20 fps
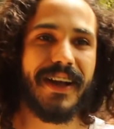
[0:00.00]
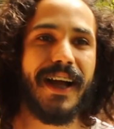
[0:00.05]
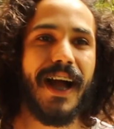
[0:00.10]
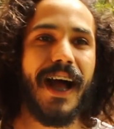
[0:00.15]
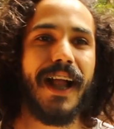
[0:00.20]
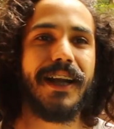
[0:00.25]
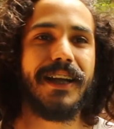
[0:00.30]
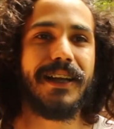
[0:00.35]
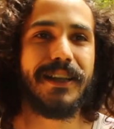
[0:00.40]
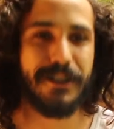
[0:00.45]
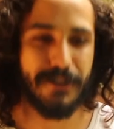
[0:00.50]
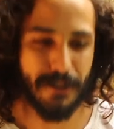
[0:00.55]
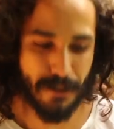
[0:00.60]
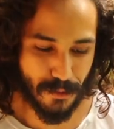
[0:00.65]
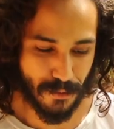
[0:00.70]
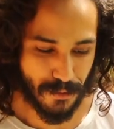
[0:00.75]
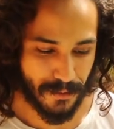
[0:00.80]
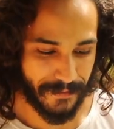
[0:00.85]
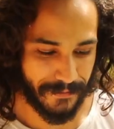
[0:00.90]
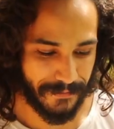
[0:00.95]

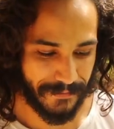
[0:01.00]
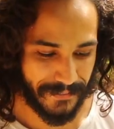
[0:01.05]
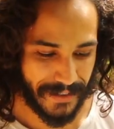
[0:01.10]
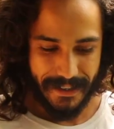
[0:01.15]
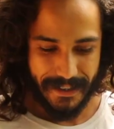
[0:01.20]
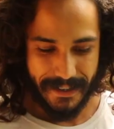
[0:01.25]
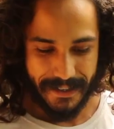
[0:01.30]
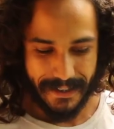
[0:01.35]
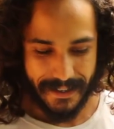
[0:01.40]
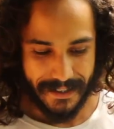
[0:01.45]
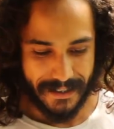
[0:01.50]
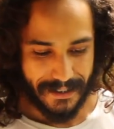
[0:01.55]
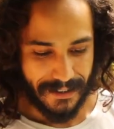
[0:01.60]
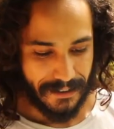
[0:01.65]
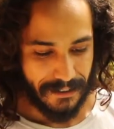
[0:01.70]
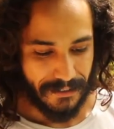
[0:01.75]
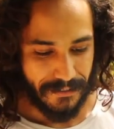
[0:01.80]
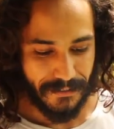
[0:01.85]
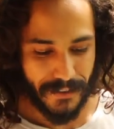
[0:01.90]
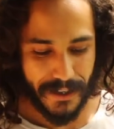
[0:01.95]
Calango.
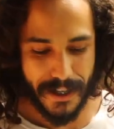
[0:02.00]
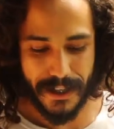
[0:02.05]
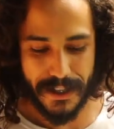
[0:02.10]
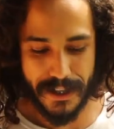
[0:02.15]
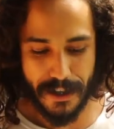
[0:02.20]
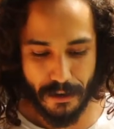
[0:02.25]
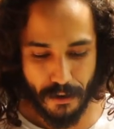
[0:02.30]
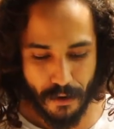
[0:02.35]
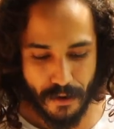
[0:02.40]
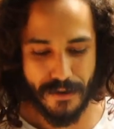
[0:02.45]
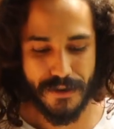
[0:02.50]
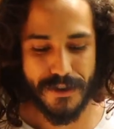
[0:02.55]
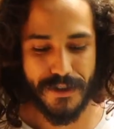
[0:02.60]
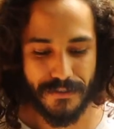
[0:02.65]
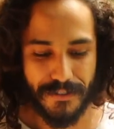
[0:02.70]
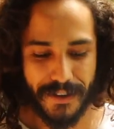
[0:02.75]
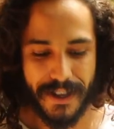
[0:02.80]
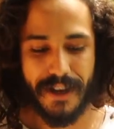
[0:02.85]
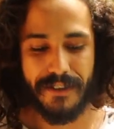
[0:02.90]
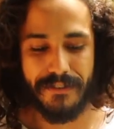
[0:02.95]
Vinha de longe,
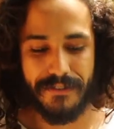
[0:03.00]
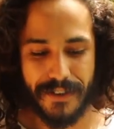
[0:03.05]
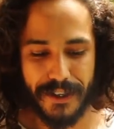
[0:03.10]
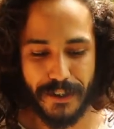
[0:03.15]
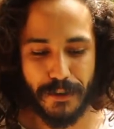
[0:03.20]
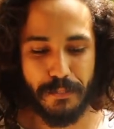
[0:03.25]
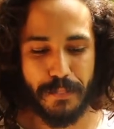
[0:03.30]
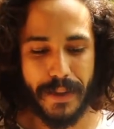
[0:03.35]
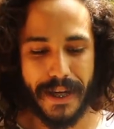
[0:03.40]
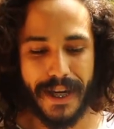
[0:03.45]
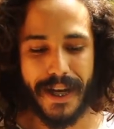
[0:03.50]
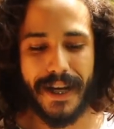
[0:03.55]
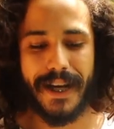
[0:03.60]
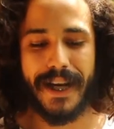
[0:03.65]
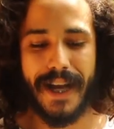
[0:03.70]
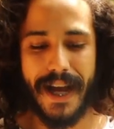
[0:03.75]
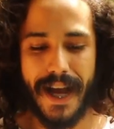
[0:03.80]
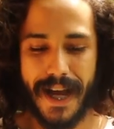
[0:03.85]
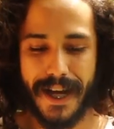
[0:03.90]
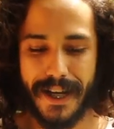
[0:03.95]
vinha vindo para
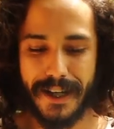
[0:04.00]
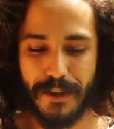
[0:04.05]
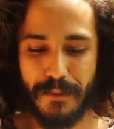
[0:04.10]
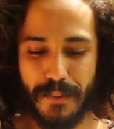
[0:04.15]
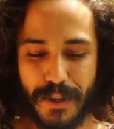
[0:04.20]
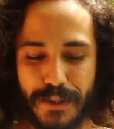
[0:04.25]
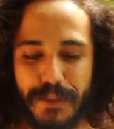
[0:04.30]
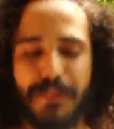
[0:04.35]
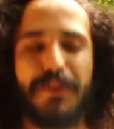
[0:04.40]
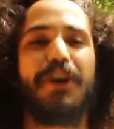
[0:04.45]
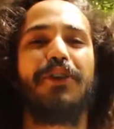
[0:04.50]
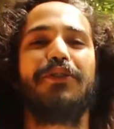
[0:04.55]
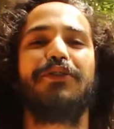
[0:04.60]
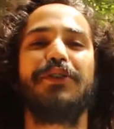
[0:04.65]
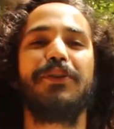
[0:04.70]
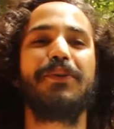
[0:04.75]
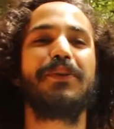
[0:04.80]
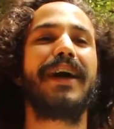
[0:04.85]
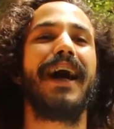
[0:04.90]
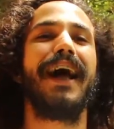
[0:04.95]
cá, quando eu
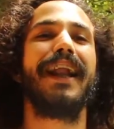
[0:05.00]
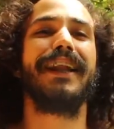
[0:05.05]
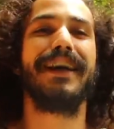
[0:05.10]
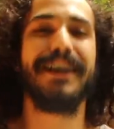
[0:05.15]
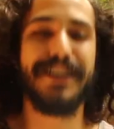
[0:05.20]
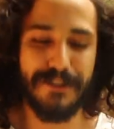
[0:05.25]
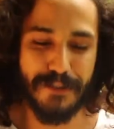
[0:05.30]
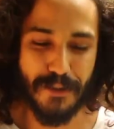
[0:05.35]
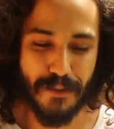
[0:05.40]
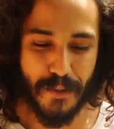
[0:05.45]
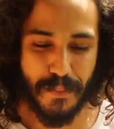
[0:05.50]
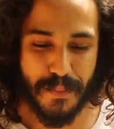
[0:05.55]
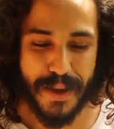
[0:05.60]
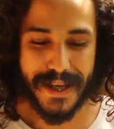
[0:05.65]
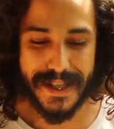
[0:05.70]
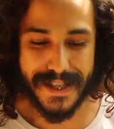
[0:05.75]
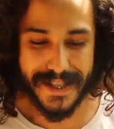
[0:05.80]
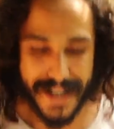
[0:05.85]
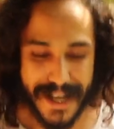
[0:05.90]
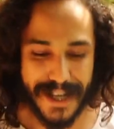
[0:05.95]
vi um calango
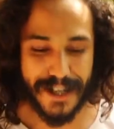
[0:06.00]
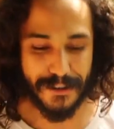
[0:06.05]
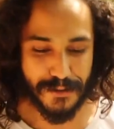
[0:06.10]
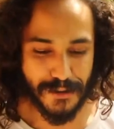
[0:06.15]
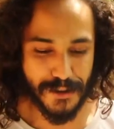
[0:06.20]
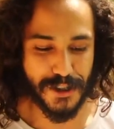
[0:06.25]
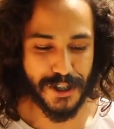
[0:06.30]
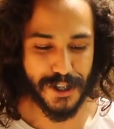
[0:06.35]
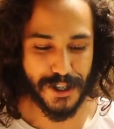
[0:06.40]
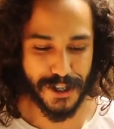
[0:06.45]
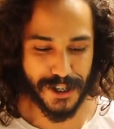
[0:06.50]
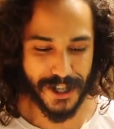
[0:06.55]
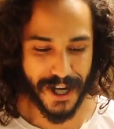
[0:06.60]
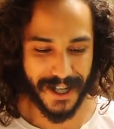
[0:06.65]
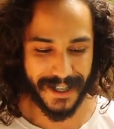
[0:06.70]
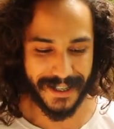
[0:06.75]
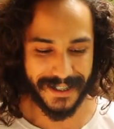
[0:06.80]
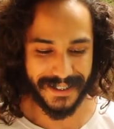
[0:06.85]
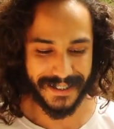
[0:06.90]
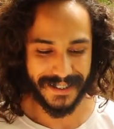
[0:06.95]
comecei a
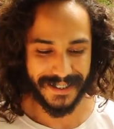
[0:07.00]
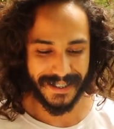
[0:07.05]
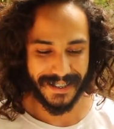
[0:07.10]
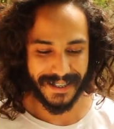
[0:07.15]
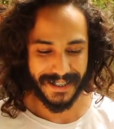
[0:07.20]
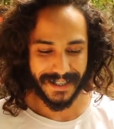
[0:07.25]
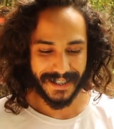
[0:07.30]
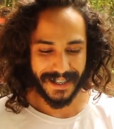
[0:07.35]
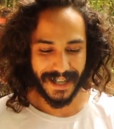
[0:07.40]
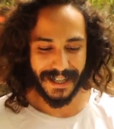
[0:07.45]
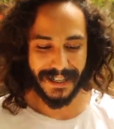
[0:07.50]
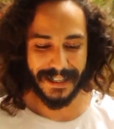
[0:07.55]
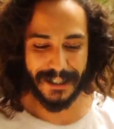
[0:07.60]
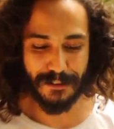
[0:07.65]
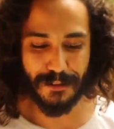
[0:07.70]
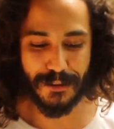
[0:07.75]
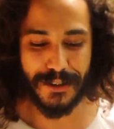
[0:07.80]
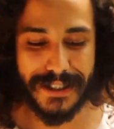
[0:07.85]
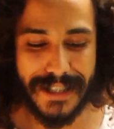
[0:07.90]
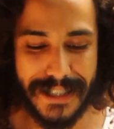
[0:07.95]
cochichar.
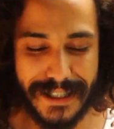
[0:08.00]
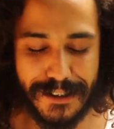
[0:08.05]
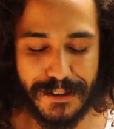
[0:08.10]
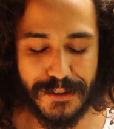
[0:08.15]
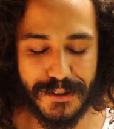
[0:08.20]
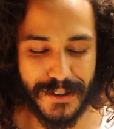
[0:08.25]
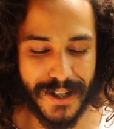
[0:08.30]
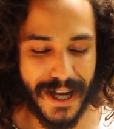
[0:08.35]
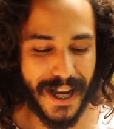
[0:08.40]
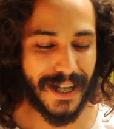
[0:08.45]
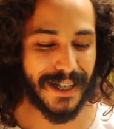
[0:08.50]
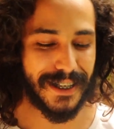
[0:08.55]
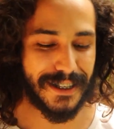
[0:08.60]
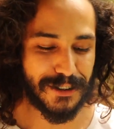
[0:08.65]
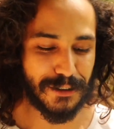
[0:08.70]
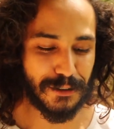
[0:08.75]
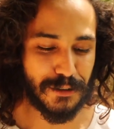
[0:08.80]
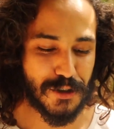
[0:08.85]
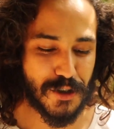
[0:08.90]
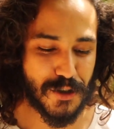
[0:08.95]
Calango tango no
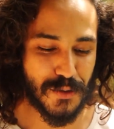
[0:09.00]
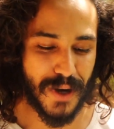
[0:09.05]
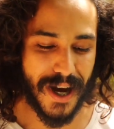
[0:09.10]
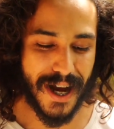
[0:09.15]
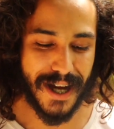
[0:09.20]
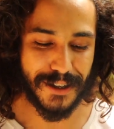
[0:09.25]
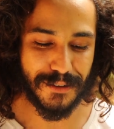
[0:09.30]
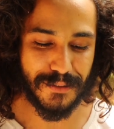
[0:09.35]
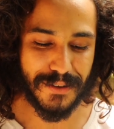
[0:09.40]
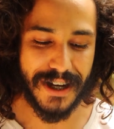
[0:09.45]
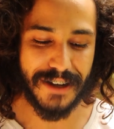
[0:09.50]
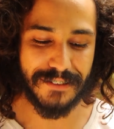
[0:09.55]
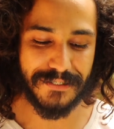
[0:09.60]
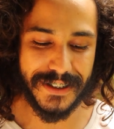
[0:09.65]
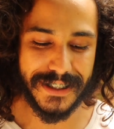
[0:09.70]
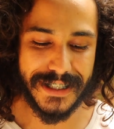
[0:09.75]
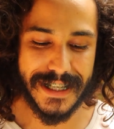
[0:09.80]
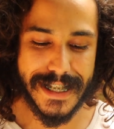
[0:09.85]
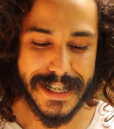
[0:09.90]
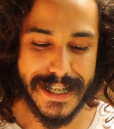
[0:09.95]
calango do Joá, nunca
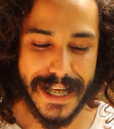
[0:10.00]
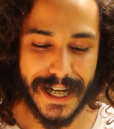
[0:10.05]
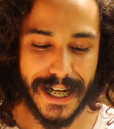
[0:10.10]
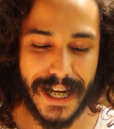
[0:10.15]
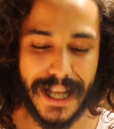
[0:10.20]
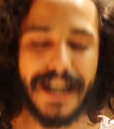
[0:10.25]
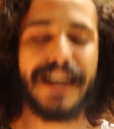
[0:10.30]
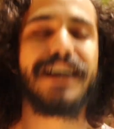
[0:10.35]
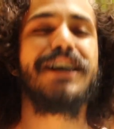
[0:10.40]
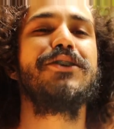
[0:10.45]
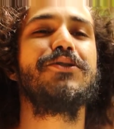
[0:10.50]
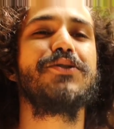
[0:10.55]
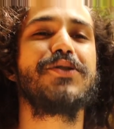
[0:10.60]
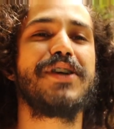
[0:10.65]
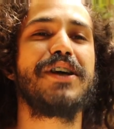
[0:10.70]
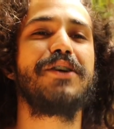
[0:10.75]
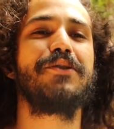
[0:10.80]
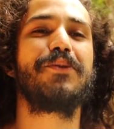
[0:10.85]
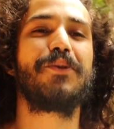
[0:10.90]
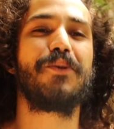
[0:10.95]
vi dançar calango
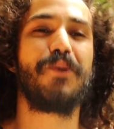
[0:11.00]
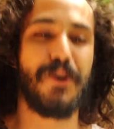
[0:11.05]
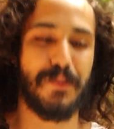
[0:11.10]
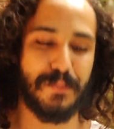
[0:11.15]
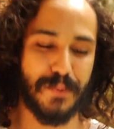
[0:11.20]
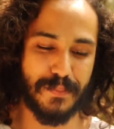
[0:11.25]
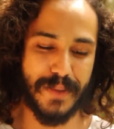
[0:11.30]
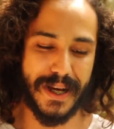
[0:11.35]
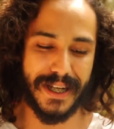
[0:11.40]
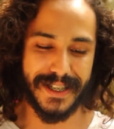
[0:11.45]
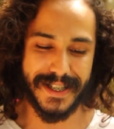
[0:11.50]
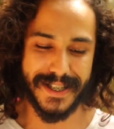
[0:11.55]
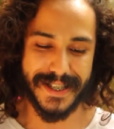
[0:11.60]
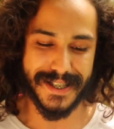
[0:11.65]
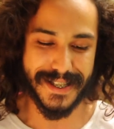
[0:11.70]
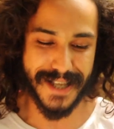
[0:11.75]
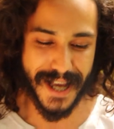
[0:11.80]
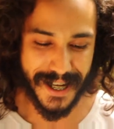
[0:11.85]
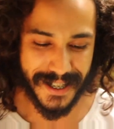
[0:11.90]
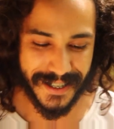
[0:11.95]
sem o corpo
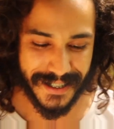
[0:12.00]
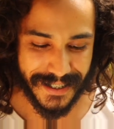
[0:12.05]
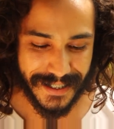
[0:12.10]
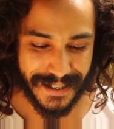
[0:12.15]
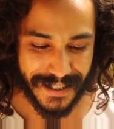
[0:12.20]
balançar.